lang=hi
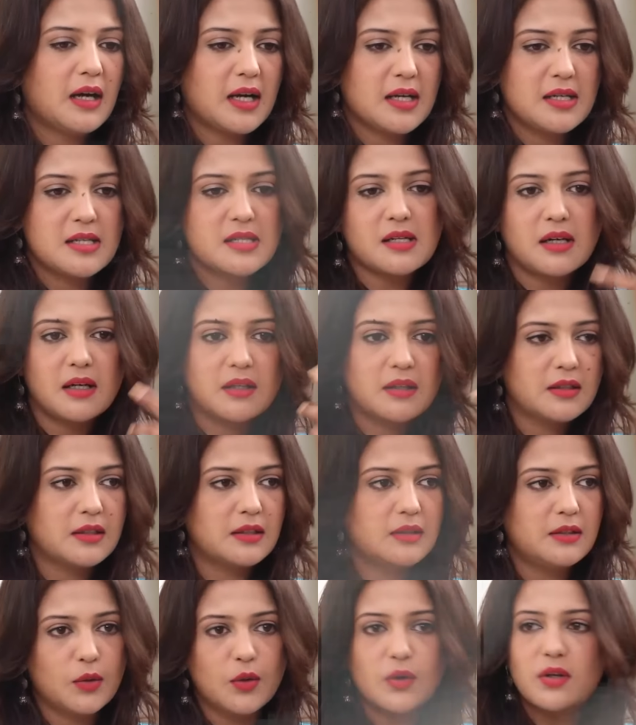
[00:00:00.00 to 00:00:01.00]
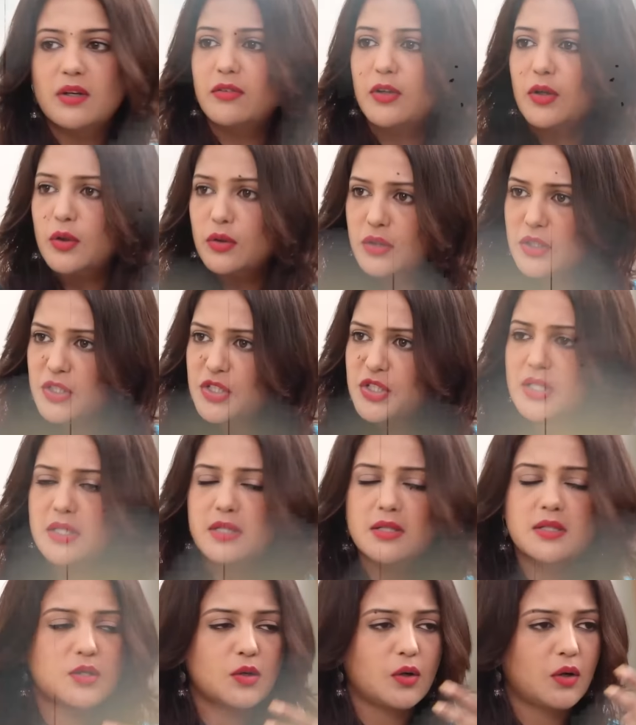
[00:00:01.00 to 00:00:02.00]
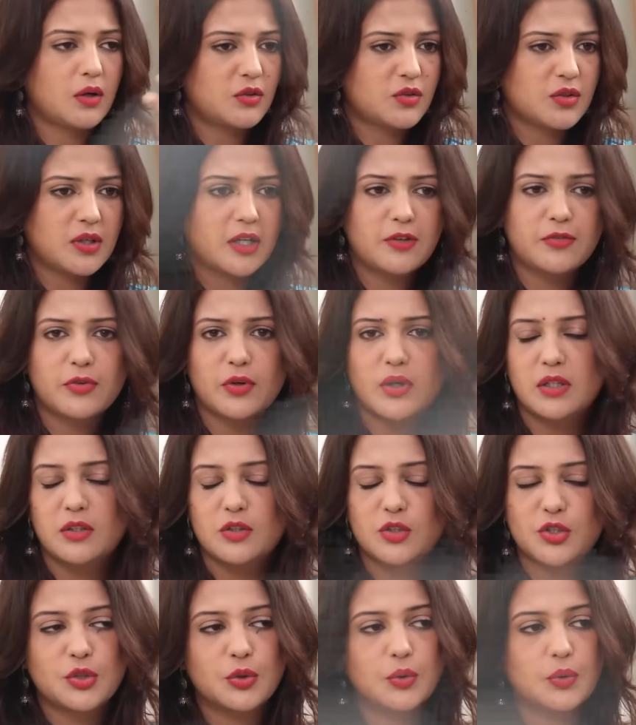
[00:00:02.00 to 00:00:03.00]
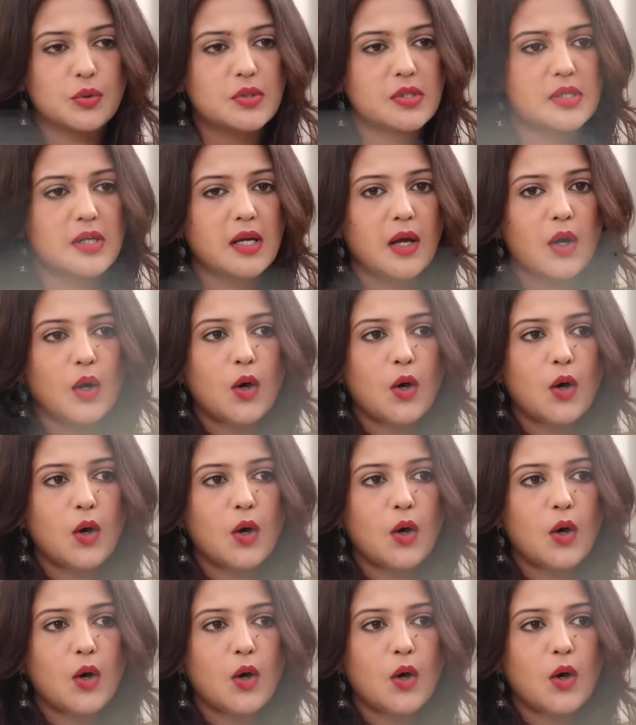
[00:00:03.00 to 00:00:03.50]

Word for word: आई स्टार्टेड यू नो गिविंग ऑडिशन और ट्राइंग फॉर अदर शोज़